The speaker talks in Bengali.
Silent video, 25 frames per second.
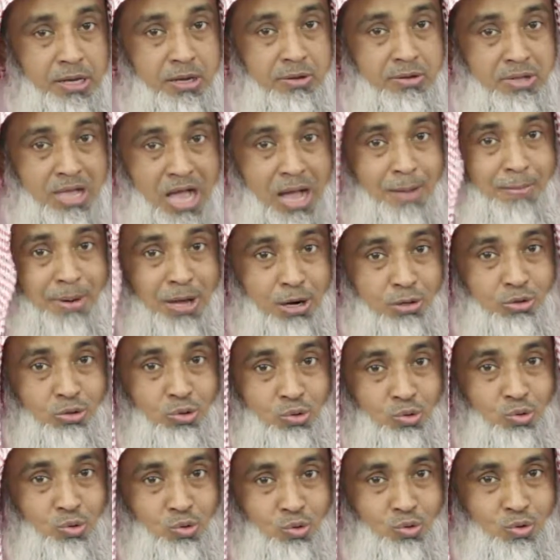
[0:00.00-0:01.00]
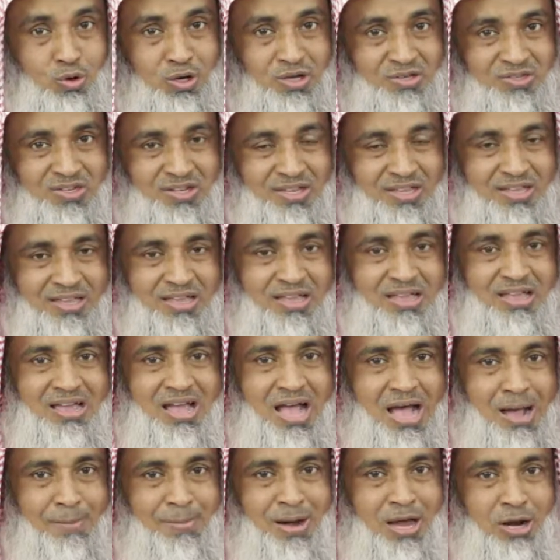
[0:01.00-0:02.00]
কিন্তু আমারও তো দুঃখ আছে
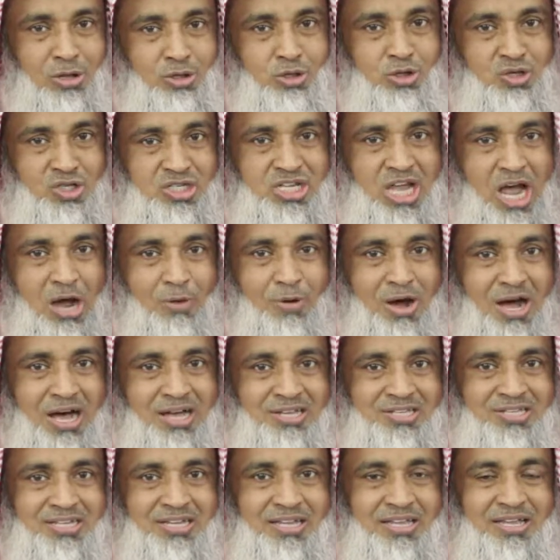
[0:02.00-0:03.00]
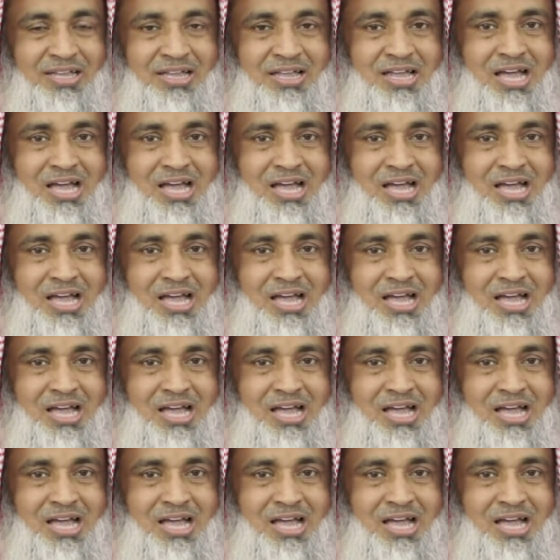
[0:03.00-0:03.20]
আমারও তো সাওয়া আছে